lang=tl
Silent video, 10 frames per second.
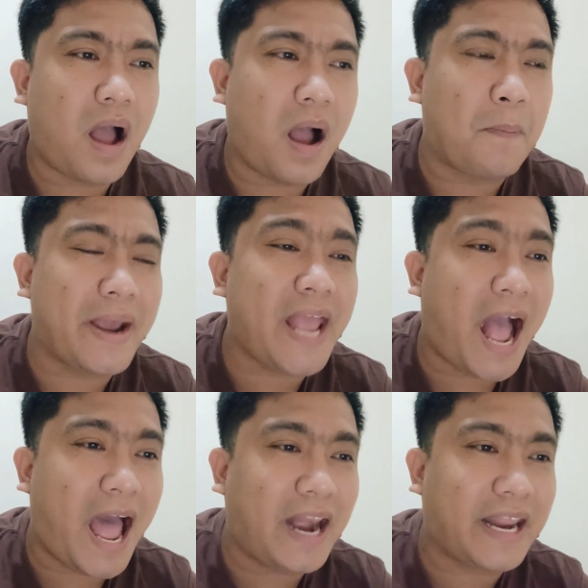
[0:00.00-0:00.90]

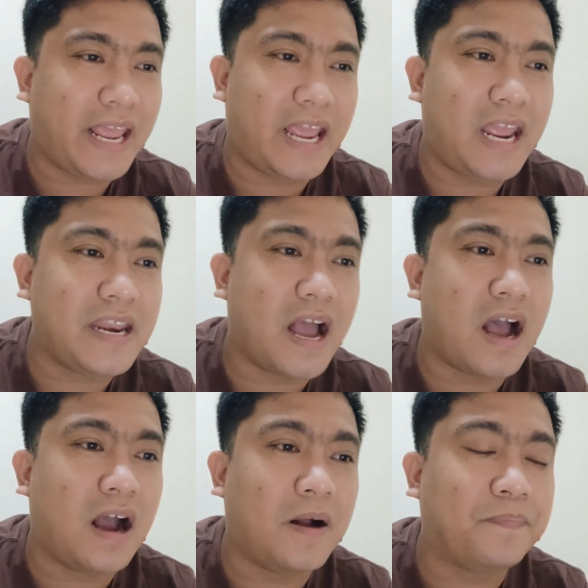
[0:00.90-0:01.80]
may-ari
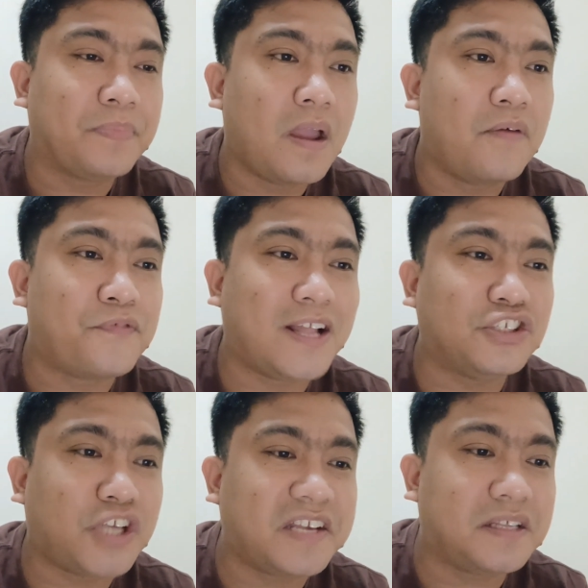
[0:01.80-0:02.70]
ng
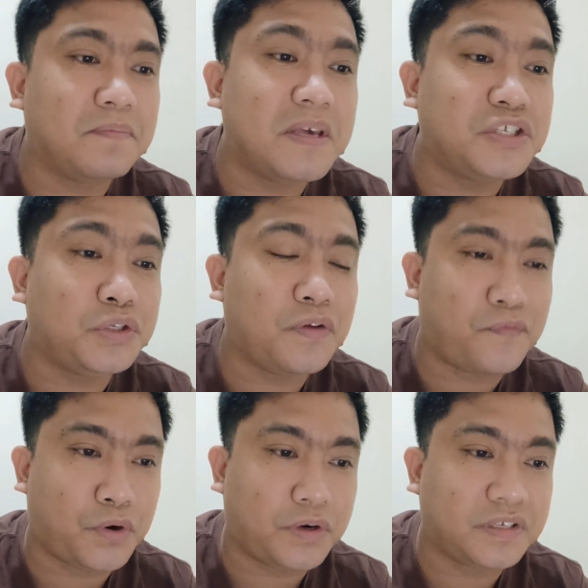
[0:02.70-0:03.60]
franchise ng Miss
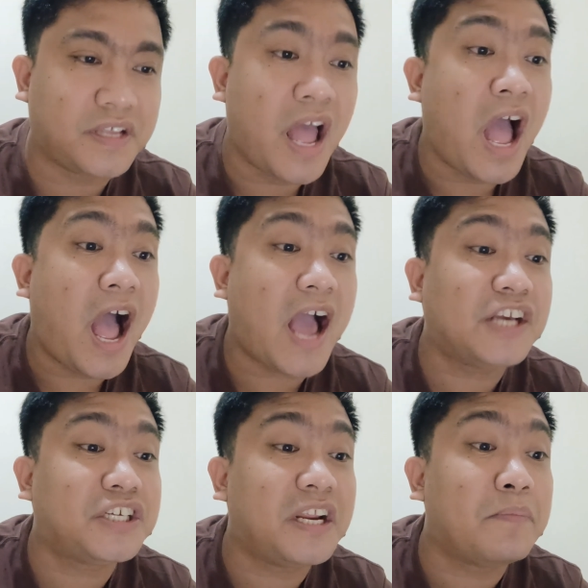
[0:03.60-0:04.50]
Universe
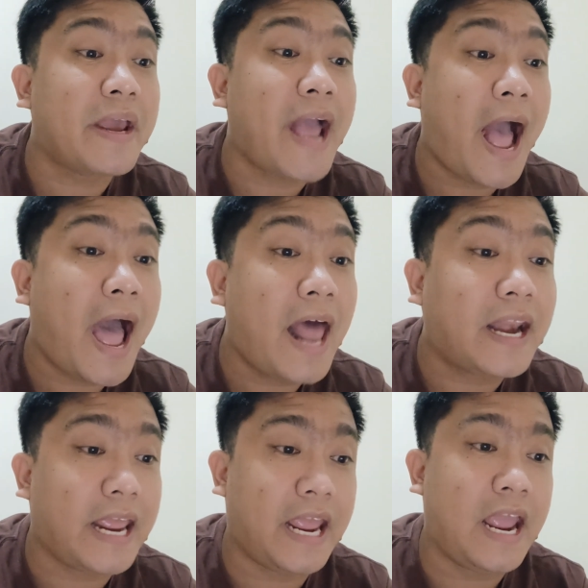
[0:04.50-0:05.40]
ay siya rin
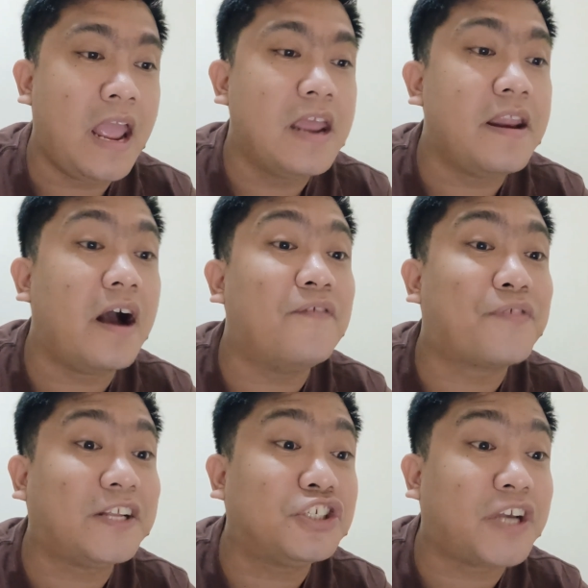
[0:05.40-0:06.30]
may-ari ng
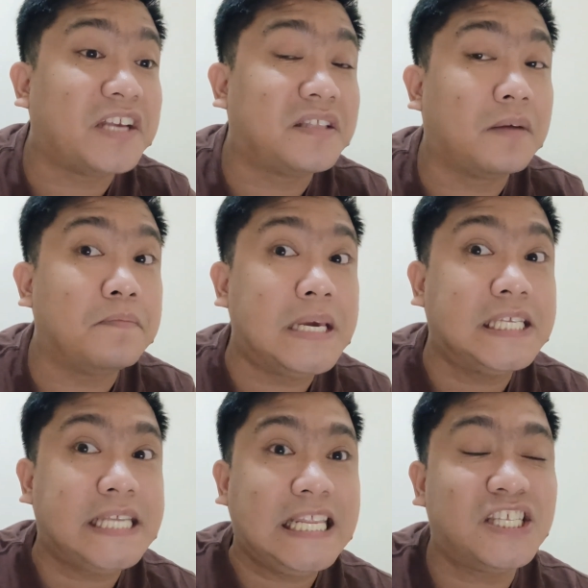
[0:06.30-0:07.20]
franchise ng
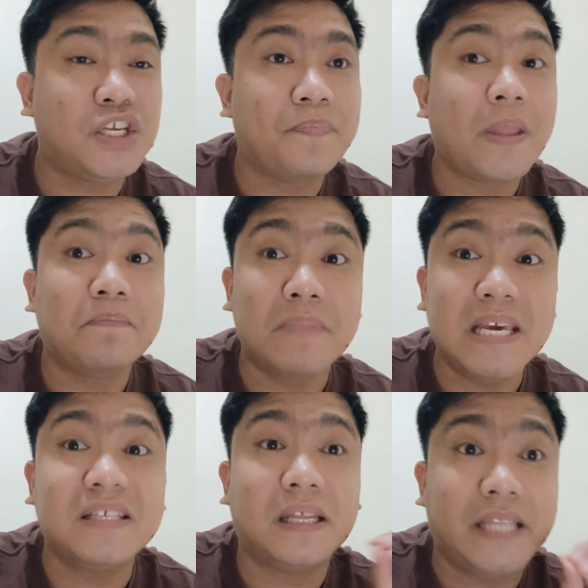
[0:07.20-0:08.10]
Miss Teen,
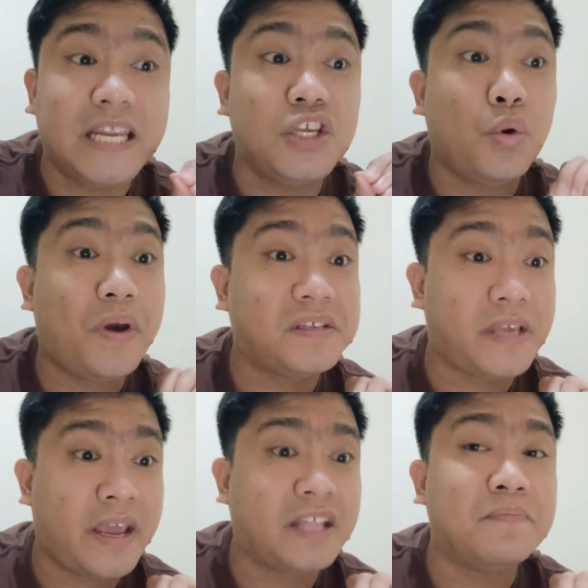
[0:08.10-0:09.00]
Miss Teen
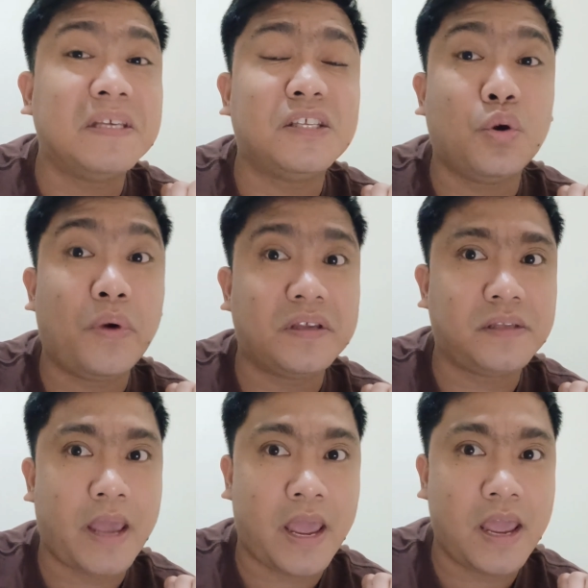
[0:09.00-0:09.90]
USA and Miss
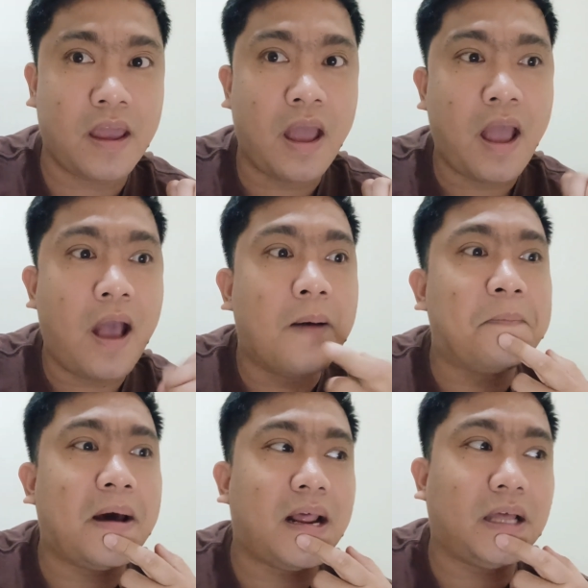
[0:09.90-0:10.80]
USA.
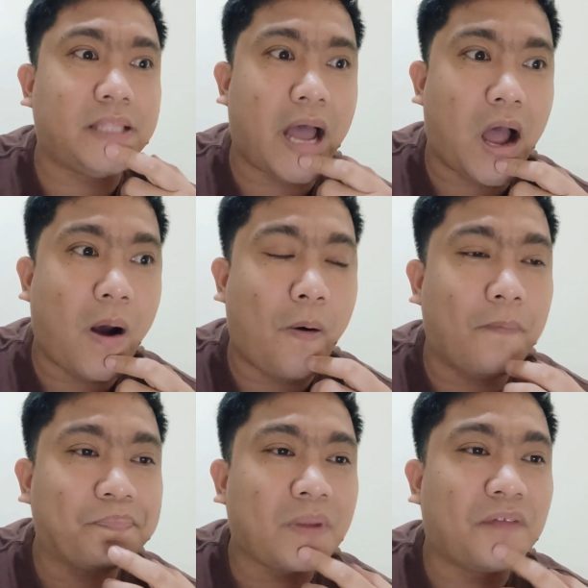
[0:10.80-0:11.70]
Para
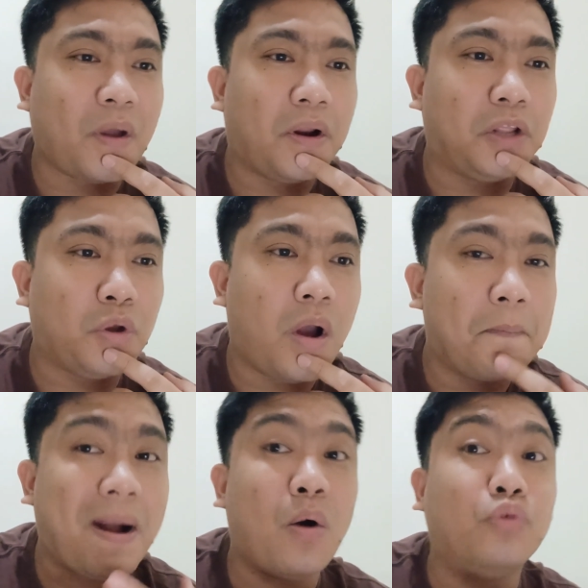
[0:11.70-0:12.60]
daw, tawag dito,
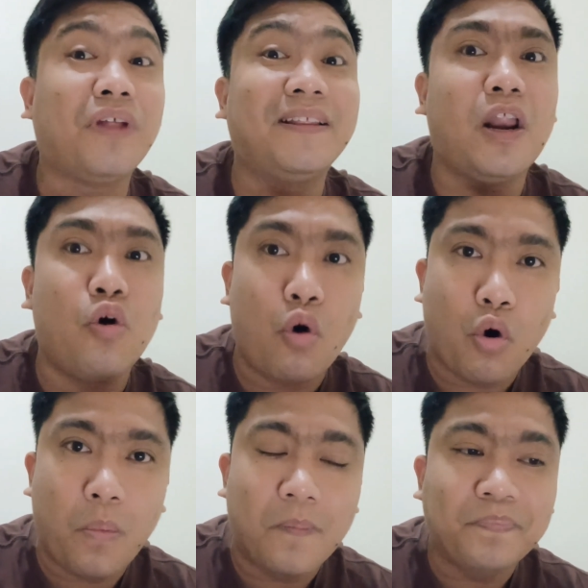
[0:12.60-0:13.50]
pang-utang na
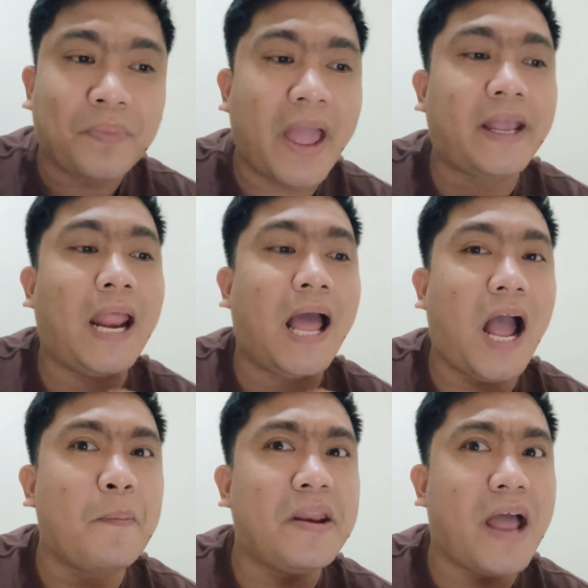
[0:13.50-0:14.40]
loob, ay
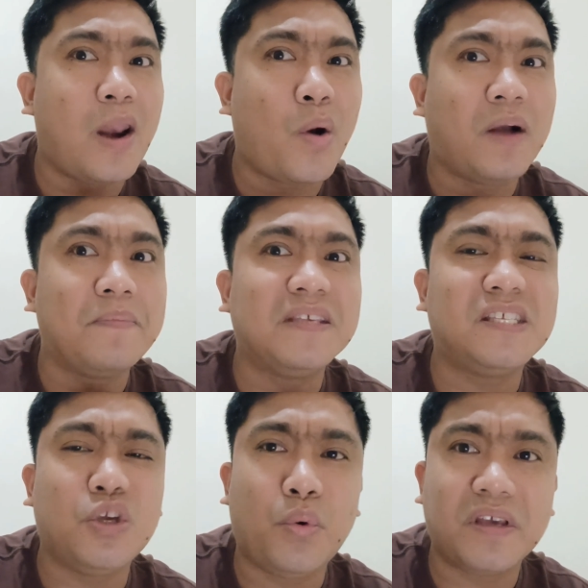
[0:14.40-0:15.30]
kailangang manalo ang
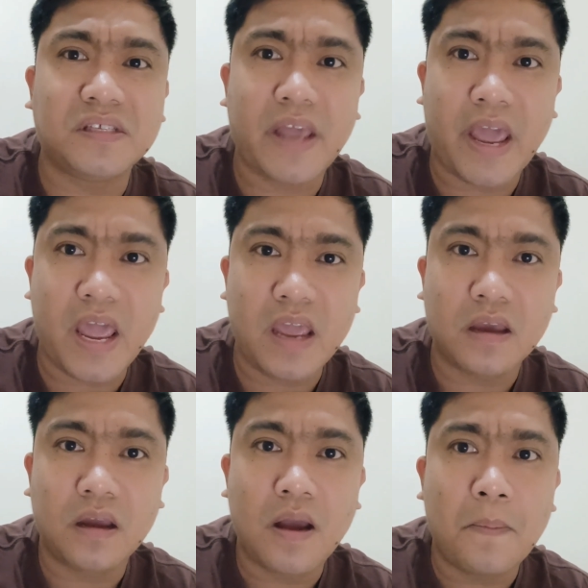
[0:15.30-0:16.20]
Miss USA
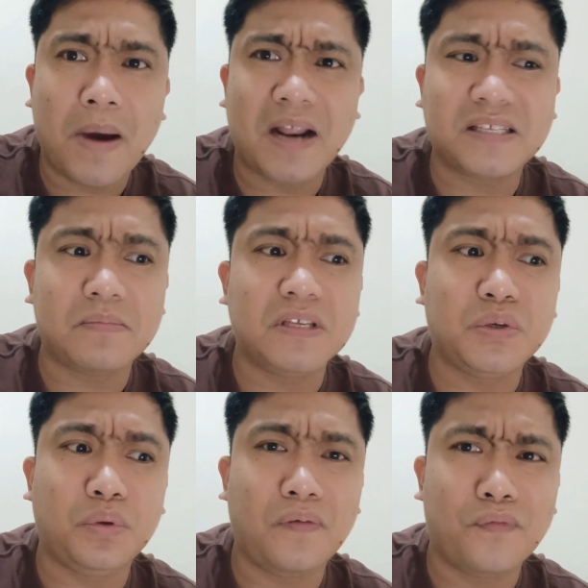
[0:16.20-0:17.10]
para sa Miss
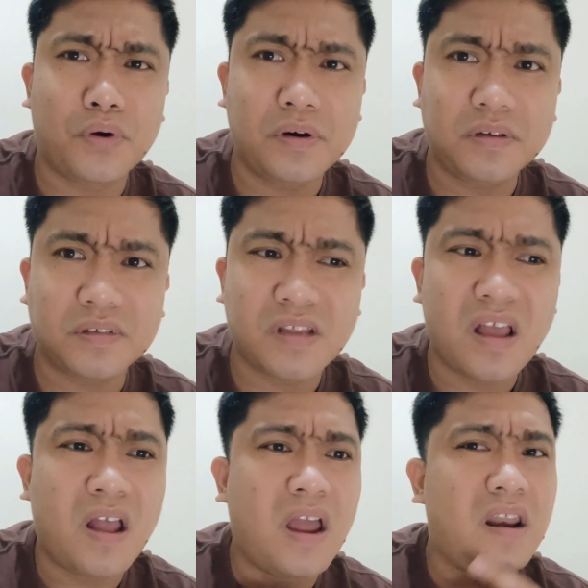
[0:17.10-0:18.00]
Universe.
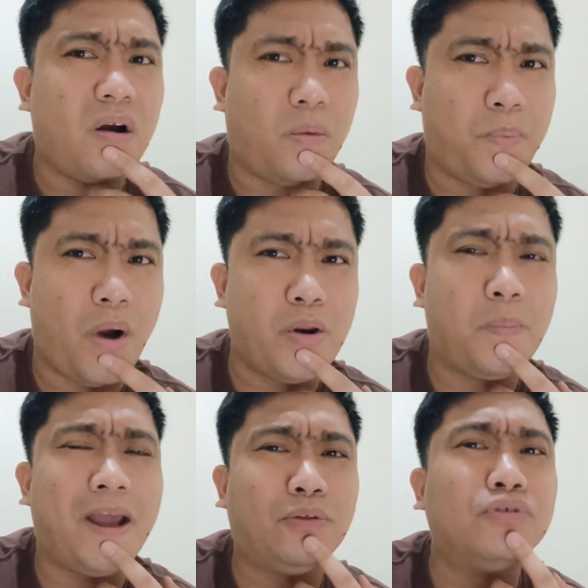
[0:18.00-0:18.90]
Naku po, ano
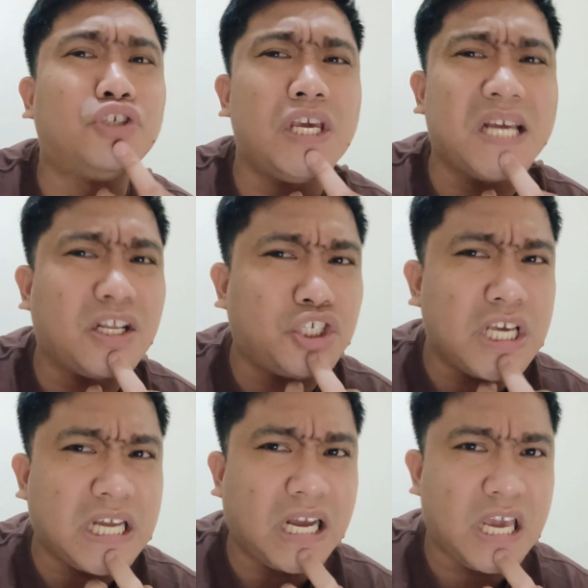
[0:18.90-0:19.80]
ba itong
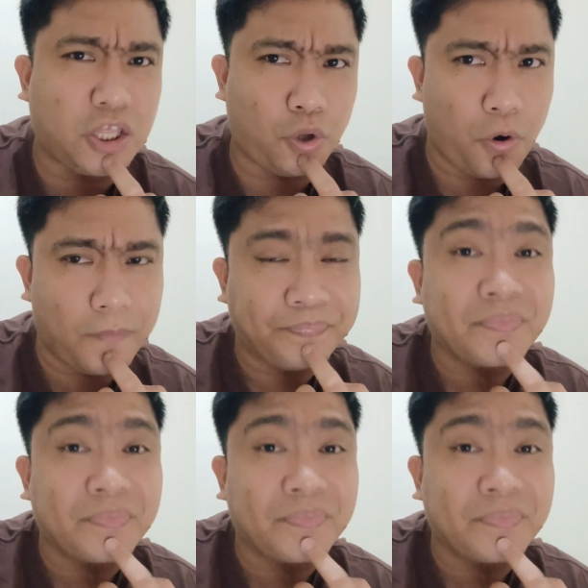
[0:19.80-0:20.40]
chikang-chikang ito?